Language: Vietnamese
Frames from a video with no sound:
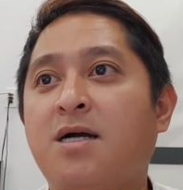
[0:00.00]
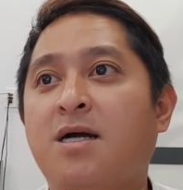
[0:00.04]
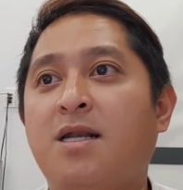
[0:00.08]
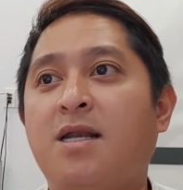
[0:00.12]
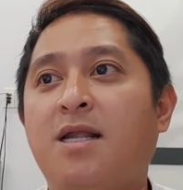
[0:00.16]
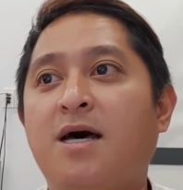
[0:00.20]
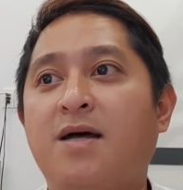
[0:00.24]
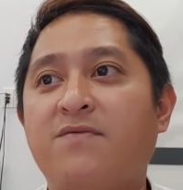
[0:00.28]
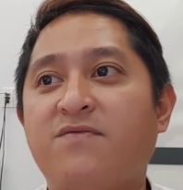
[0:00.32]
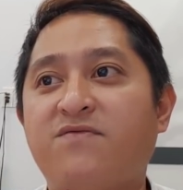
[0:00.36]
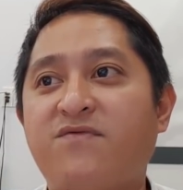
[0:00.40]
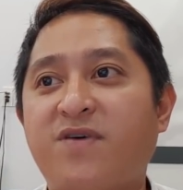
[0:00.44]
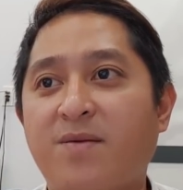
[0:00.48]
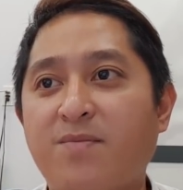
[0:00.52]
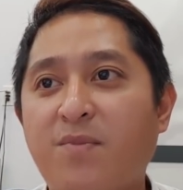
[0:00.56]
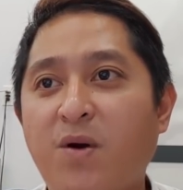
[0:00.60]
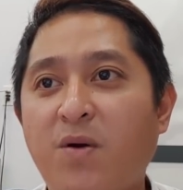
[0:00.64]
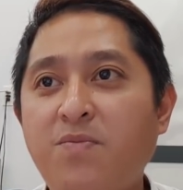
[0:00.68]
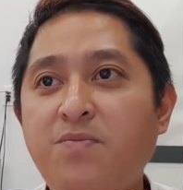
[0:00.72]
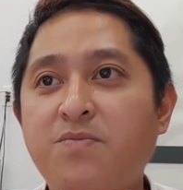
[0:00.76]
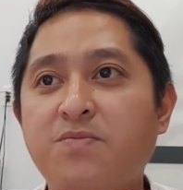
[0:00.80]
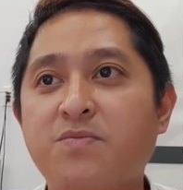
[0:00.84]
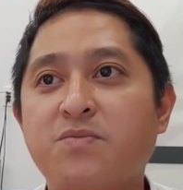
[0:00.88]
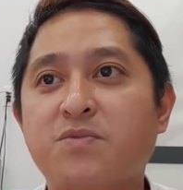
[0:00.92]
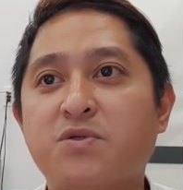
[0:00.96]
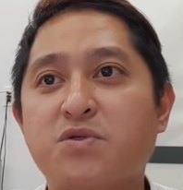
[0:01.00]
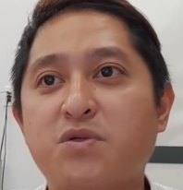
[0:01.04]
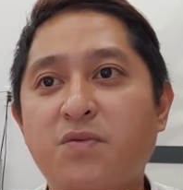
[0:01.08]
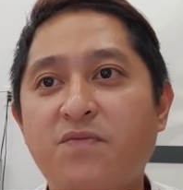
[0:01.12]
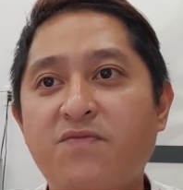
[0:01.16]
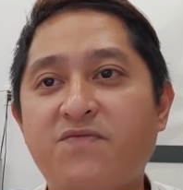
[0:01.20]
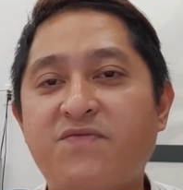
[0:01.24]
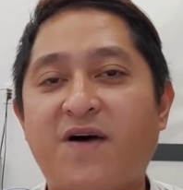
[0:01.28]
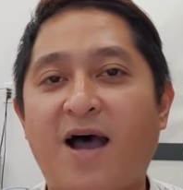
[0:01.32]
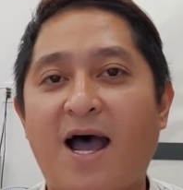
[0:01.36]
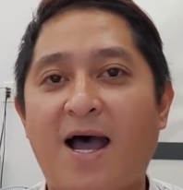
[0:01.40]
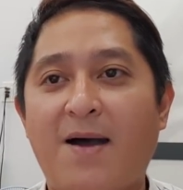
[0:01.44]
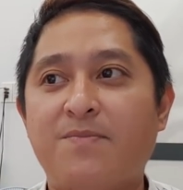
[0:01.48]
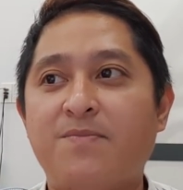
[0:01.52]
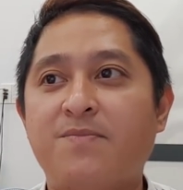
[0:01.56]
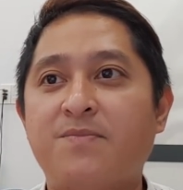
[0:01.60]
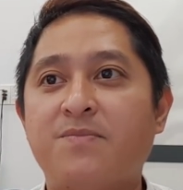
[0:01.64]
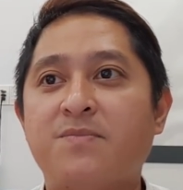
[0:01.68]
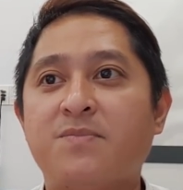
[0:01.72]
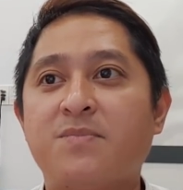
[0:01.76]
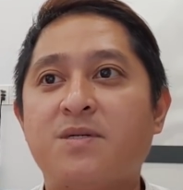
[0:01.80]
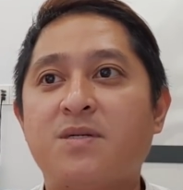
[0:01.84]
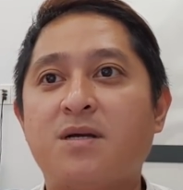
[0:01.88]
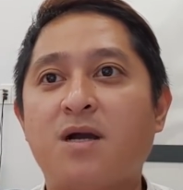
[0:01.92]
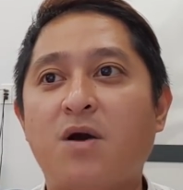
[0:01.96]
lên Facebook xúc phạm
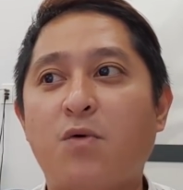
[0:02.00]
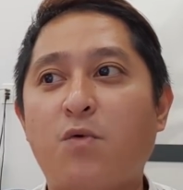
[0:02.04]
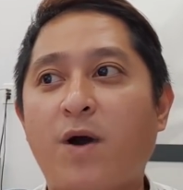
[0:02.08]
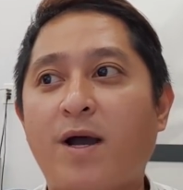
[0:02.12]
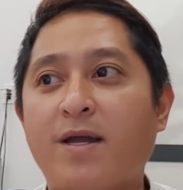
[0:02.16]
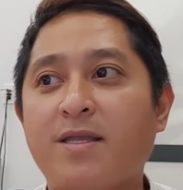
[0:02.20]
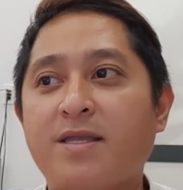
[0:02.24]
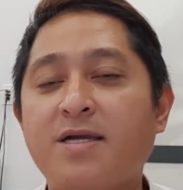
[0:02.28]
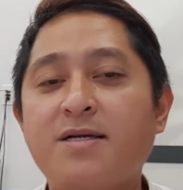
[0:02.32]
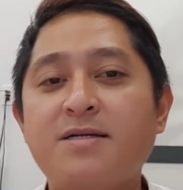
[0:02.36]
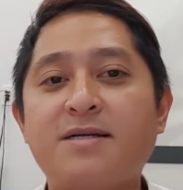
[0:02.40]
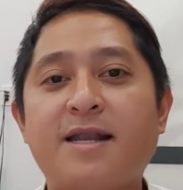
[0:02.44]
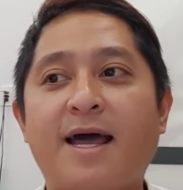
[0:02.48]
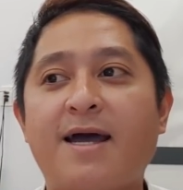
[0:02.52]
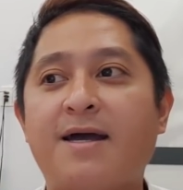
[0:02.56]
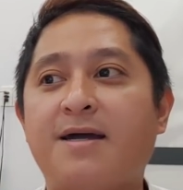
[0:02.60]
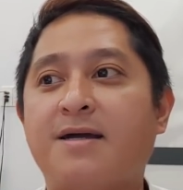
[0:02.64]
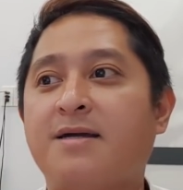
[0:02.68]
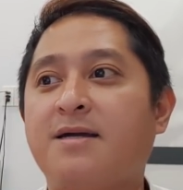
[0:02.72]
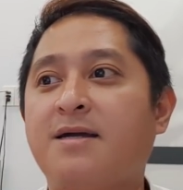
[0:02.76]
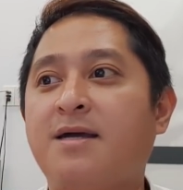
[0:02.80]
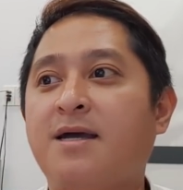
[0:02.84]
cơ quan chức năng